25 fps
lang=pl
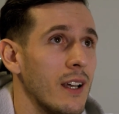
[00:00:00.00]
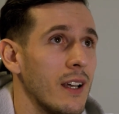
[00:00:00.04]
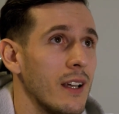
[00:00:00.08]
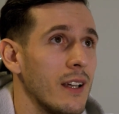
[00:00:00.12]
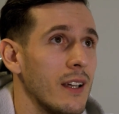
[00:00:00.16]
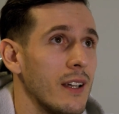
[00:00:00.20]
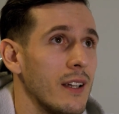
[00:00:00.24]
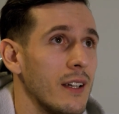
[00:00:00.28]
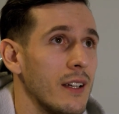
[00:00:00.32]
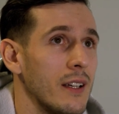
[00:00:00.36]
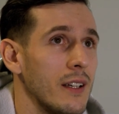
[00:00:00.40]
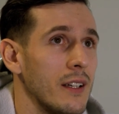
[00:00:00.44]

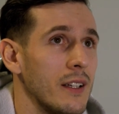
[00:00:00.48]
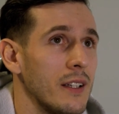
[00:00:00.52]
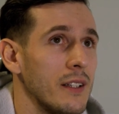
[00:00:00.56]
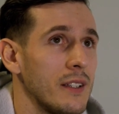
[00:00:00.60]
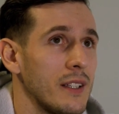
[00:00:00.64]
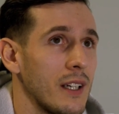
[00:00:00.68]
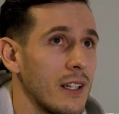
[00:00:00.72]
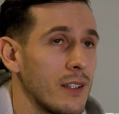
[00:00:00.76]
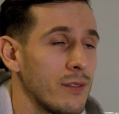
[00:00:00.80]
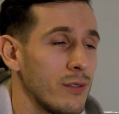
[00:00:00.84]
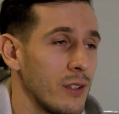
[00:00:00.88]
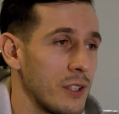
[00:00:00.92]
e,
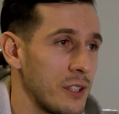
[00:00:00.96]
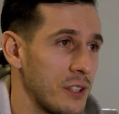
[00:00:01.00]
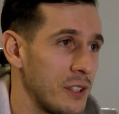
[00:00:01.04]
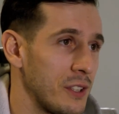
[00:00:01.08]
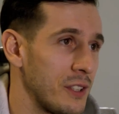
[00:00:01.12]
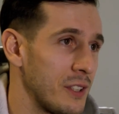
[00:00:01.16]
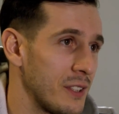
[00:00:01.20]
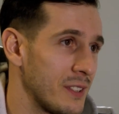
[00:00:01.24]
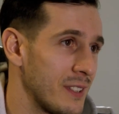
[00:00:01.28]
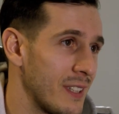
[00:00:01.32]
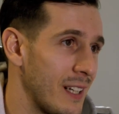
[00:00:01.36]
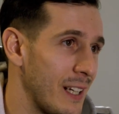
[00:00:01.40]
tak
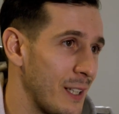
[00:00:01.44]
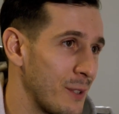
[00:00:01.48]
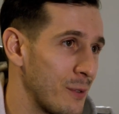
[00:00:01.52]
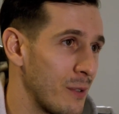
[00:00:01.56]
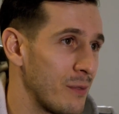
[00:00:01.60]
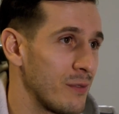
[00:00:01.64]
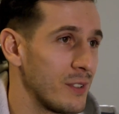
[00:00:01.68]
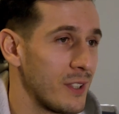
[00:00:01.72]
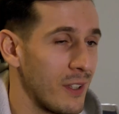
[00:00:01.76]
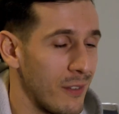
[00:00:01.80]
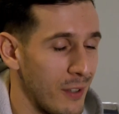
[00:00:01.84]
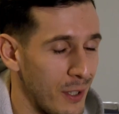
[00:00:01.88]
właśnie się
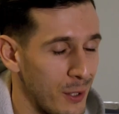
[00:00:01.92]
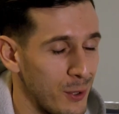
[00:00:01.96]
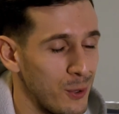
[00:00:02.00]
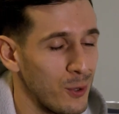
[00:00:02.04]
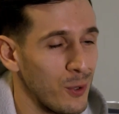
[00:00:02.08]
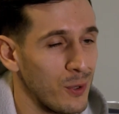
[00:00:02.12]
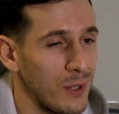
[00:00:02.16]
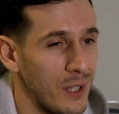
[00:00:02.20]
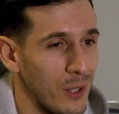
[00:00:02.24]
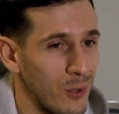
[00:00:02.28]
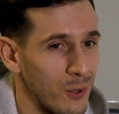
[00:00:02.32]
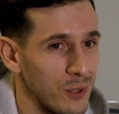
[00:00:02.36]
znalazłem w
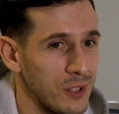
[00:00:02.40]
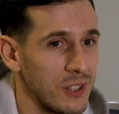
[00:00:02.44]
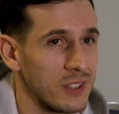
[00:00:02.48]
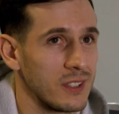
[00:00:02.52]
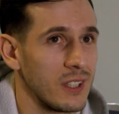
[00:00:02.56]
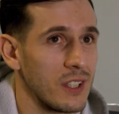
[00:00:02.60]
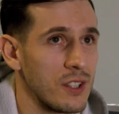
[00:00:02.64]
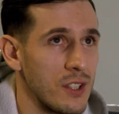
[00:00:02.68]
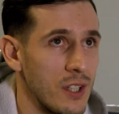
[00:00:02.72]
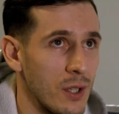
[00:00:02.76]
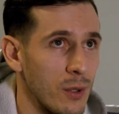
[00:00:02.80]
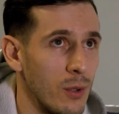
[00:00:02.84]
Zawierciu, od tego się
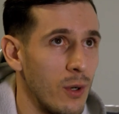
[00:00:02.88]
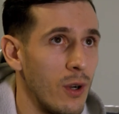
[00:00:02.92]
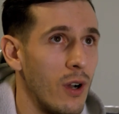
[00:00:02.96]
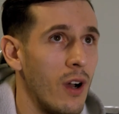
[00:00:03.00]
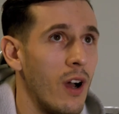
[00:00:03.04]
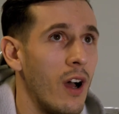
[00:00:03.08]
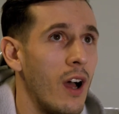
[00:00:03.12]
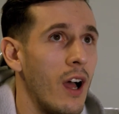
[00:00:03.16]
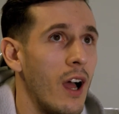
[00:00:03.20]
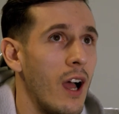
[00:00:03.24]
zaczęło.